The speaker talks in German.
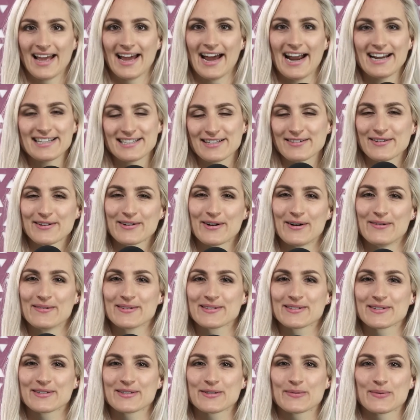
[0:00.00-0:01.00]
Herzlich
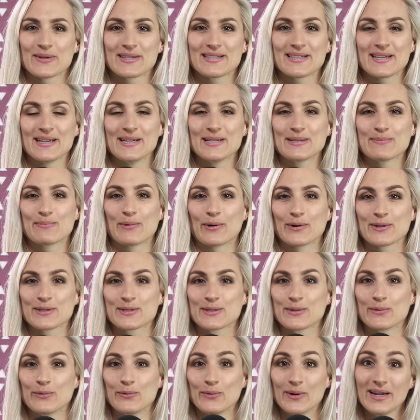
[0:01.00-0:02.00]
willkommen zu Swiss
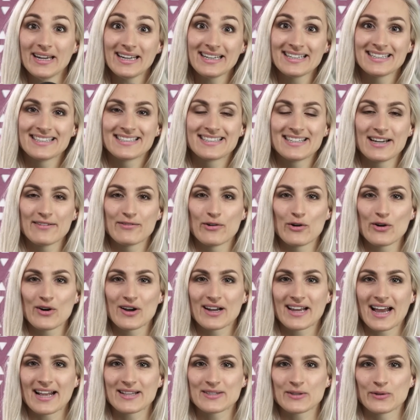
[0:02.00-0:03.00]
Esports Weekly. Diese
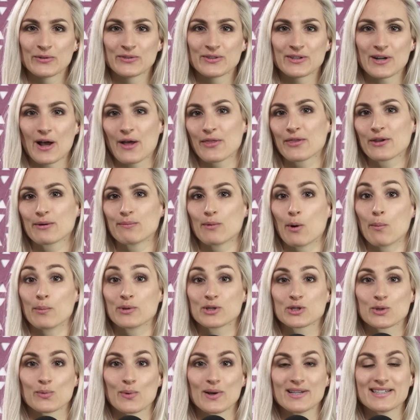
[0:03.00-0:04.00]
Woche geht es unter anderem um
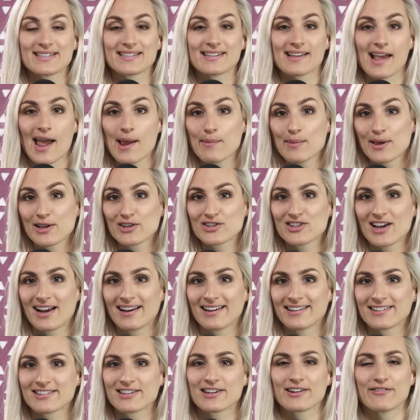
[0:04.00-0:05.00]
Swiss Gaming
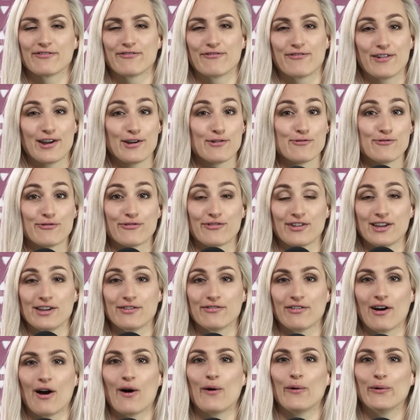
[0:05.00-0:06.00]
Challenge, viel
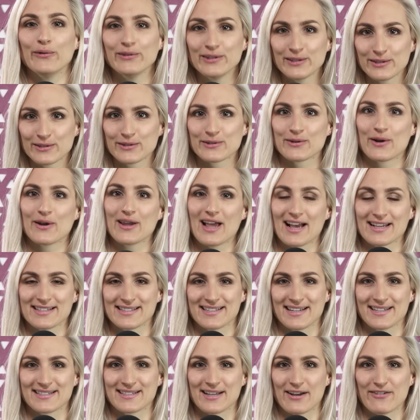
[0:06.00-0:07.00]
FIFA und den neuen
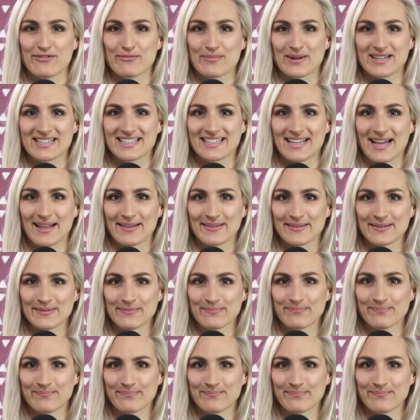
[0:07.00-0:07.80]
ssf präsident